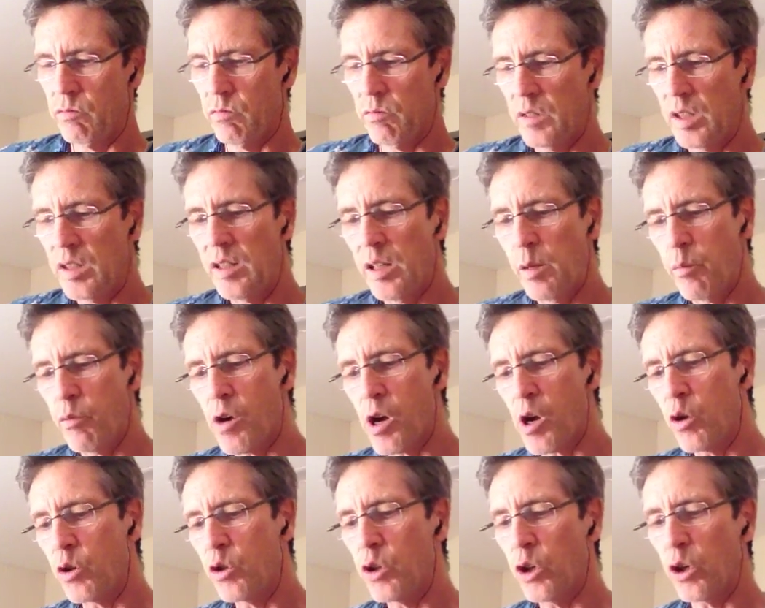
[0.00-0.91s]
N'est-il point
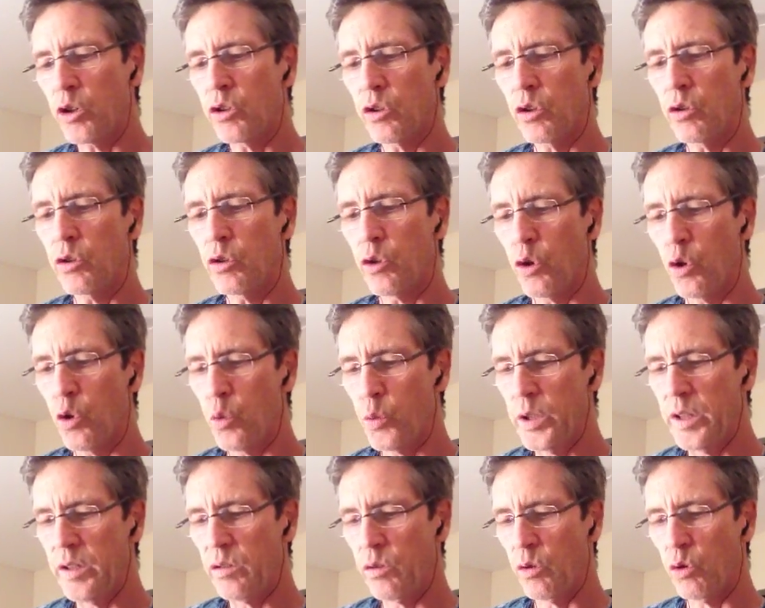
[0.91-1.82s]
encore temps que
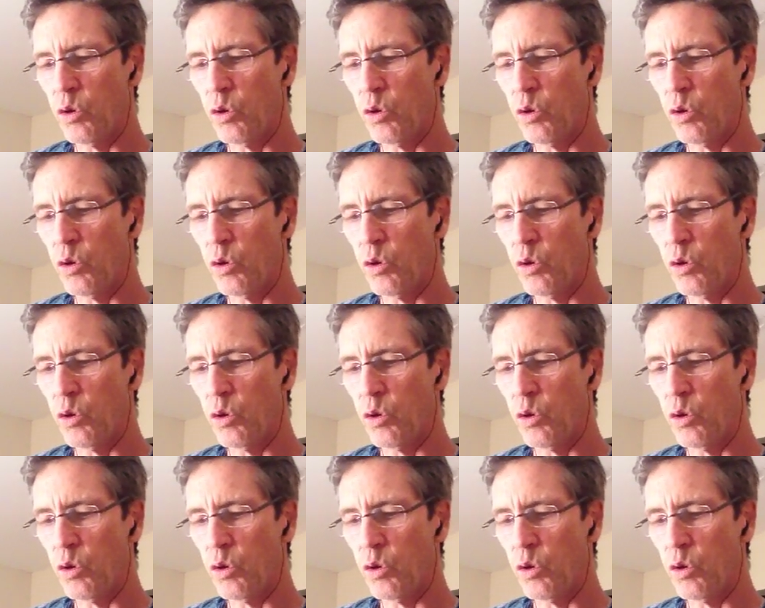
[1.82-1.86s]
Louis se